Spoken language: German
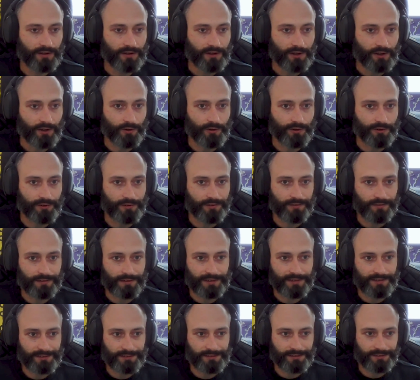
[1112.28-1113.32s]
Und
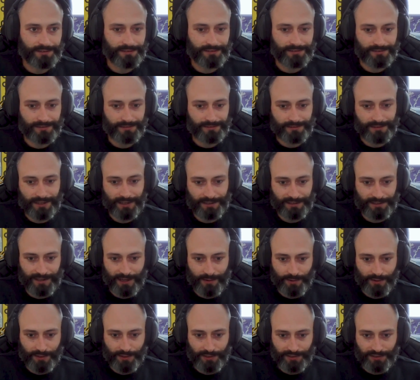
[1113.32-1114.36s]
das ist, kann ja
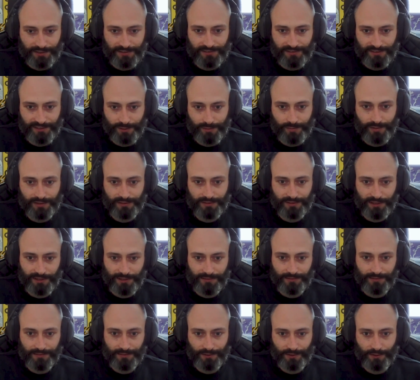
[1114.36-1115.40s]
aber nicht das Zielbild
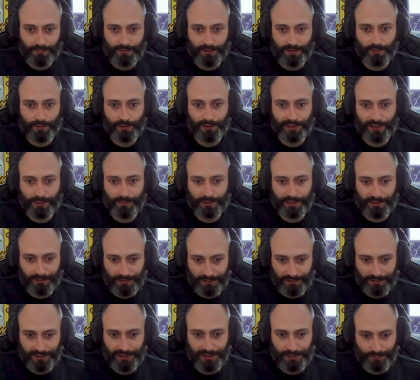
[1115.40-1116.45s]
sein, sondern wir wollen ja
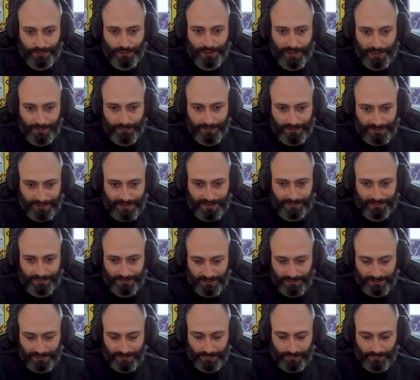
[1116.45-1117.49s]
präventiv von Anfang
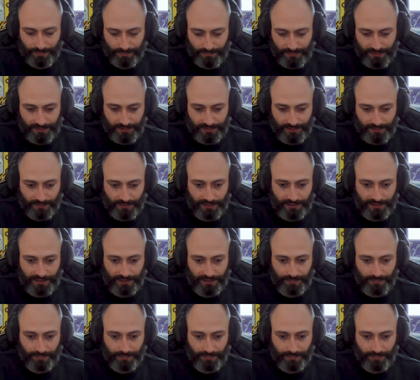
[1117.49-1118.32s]
an Qualität